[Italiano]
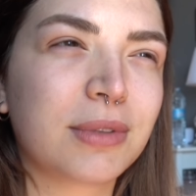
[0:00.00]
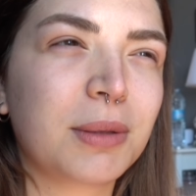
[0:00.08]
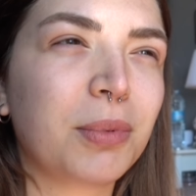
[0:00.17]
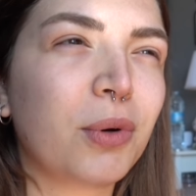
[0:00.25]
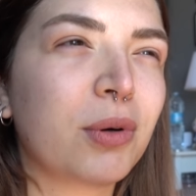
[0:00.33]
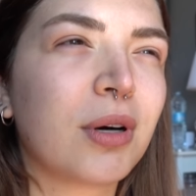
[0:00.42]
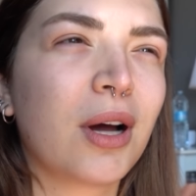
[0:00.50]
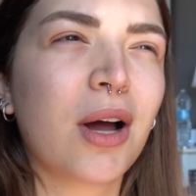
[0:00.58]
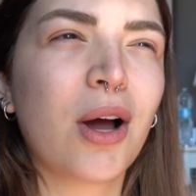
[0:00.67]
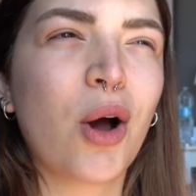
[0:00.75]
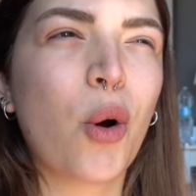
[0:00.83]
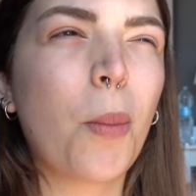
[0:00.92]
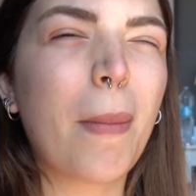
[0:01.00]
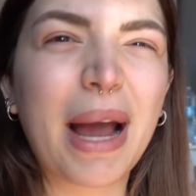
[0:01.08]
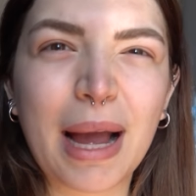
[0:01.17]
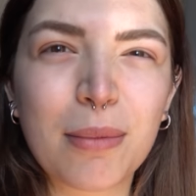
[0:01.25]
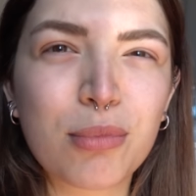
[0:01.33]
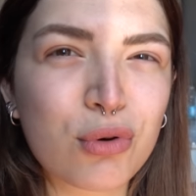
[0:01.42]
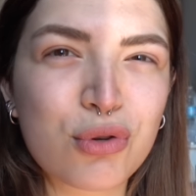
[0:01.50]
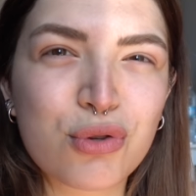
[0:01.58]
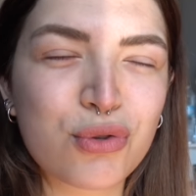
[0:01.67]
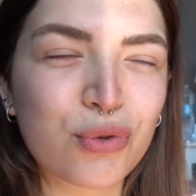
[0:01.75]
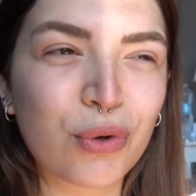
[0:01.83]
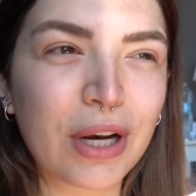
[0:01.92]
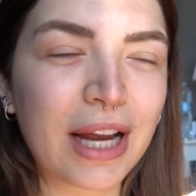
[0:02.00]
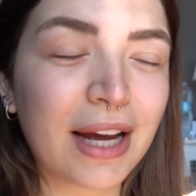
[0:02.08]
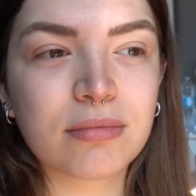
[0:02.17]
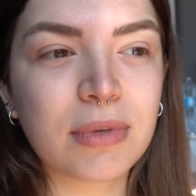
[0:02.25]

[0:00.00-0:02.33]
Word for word: tipo un mega borsone